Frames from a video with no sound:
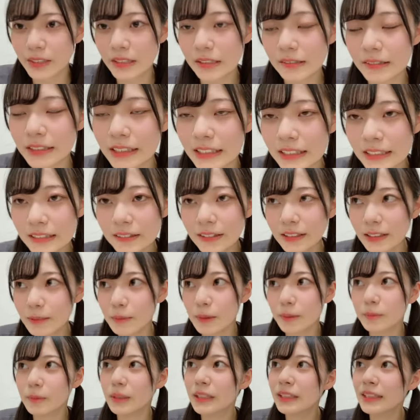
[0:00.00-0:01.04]
そう私はね、
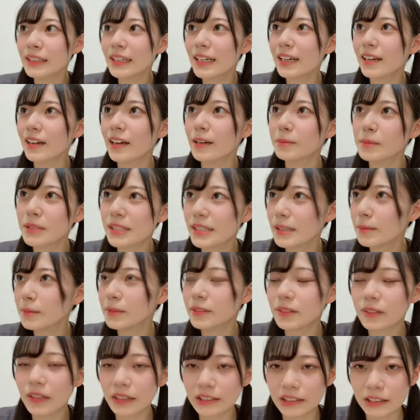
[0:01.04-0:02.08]
まあ、みんな神セブン
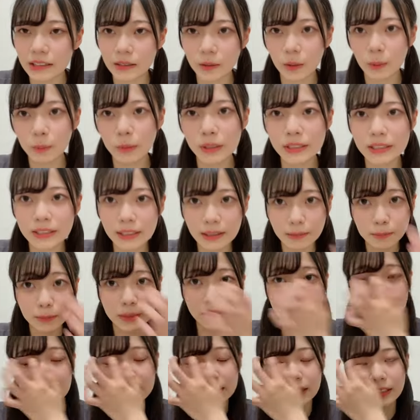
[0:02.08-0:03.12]
の方とかめっちゃみん
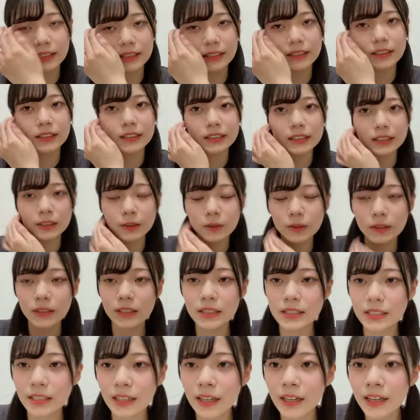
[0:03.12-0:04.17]
な好きだったんですけど
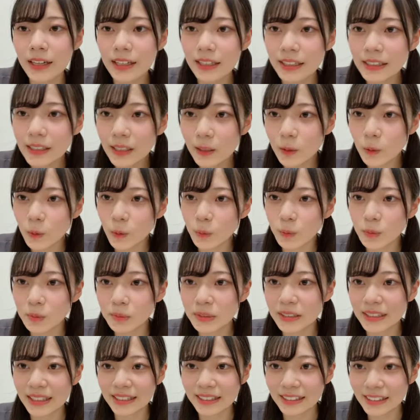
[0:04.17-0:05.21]
私板野友美
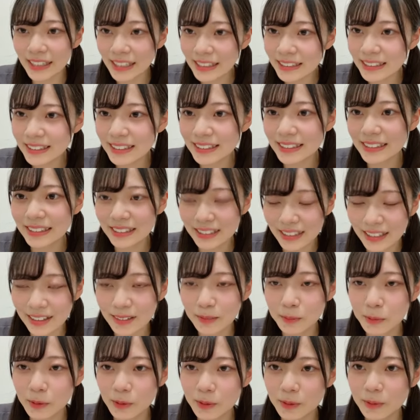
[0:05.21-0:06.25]
さん大好きで
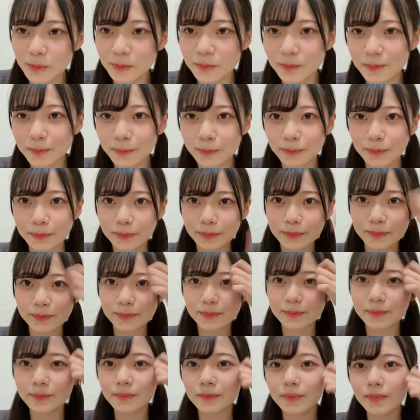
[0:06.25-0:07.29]
も
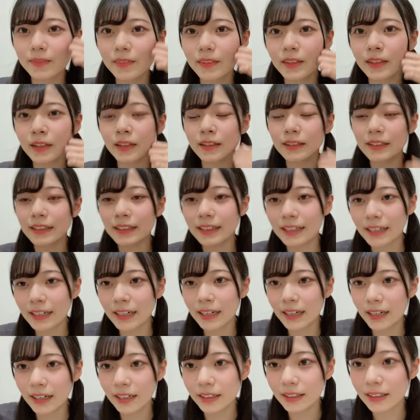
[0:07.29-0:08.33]
うなん
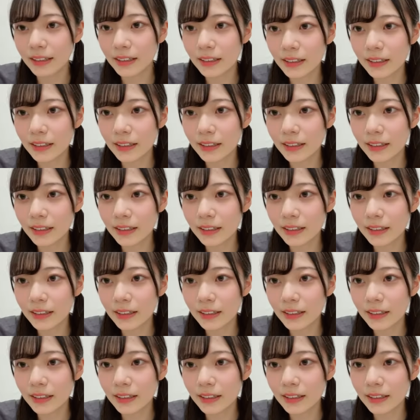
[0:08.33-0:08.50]
か